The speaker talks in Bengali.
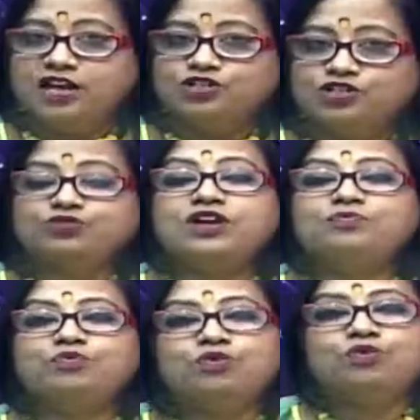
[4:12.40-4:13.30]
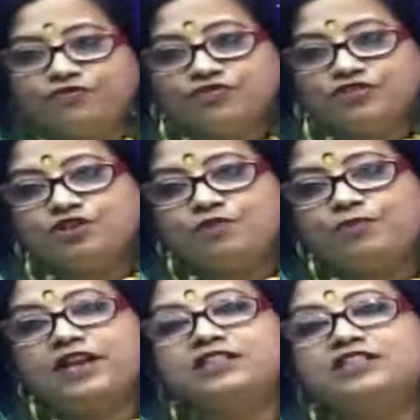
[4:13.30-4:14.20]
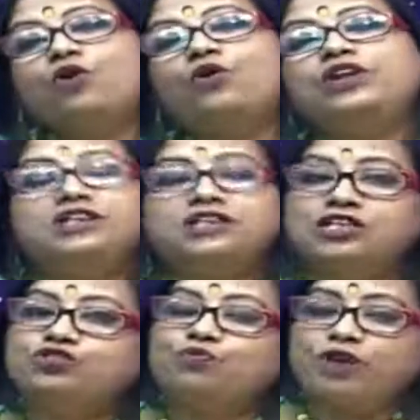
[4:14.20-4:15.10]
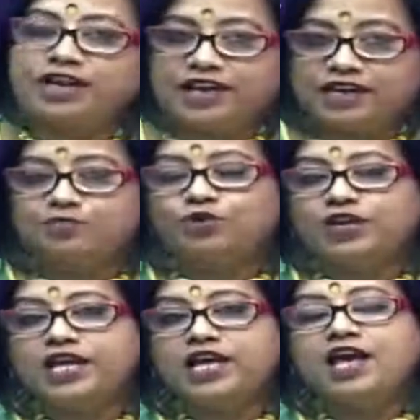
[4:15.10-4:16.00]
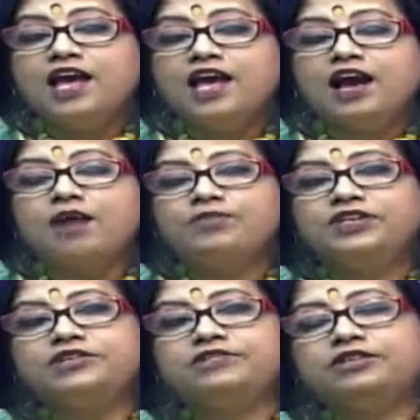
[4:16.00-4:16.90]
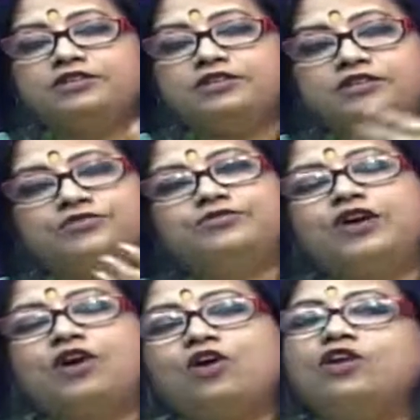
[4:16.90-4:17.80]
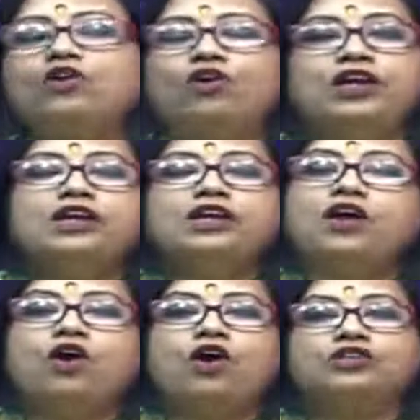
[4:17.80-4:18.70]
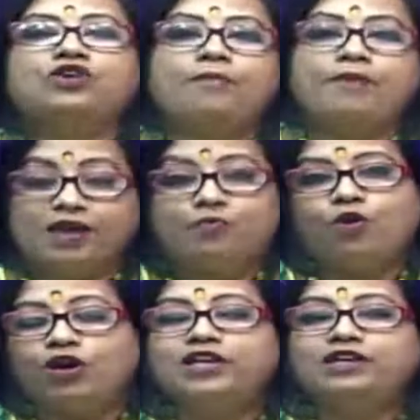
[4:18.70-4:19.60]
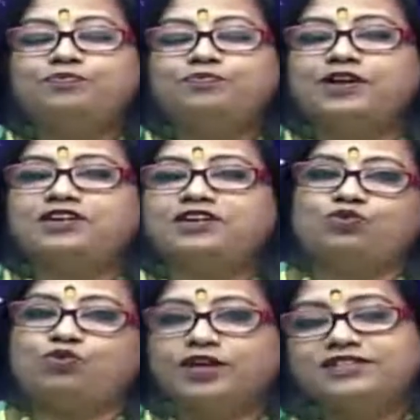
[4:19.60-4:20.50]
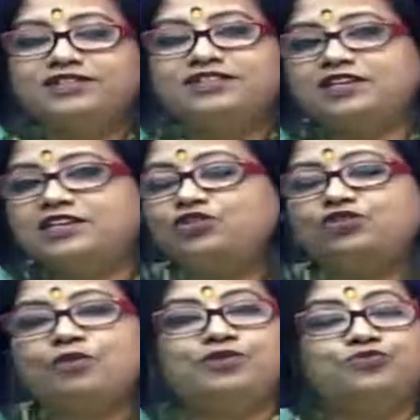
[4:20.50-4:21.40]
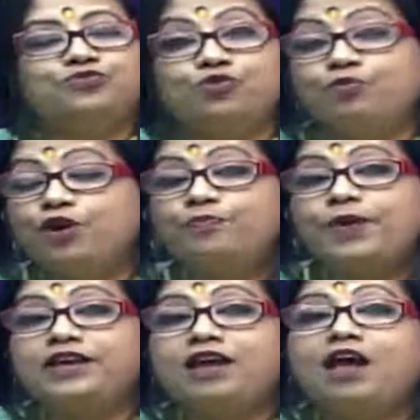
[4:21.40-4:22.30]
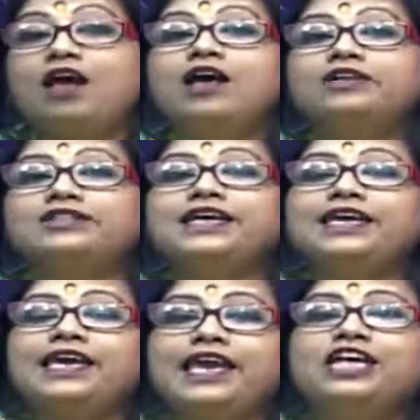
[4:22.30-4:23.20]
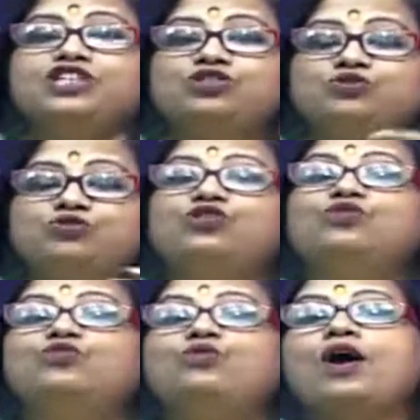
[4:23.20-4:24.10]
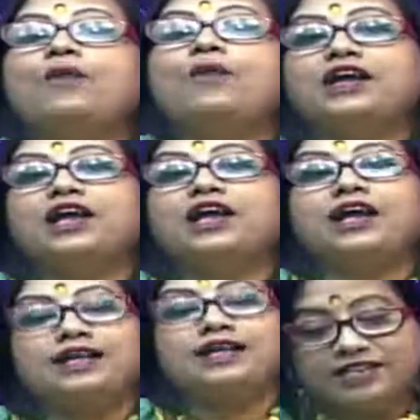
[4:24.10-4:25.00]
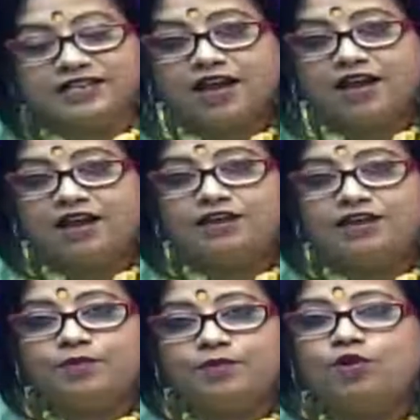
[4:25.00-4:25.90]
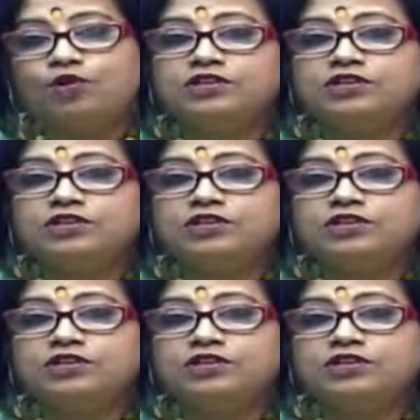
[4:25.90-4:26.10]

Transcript: সুতরাং বুক অফ উইজডম বানাতে অনেকটা সময় লাগে বলে আমি অনেকে হয়তো আমাকে বলেন প্রেডিক্ট করে দিতে কিন্তু আমি সময় পাই না তাই এই সুযোগগুলো আপনারা কাজে লাগান এবং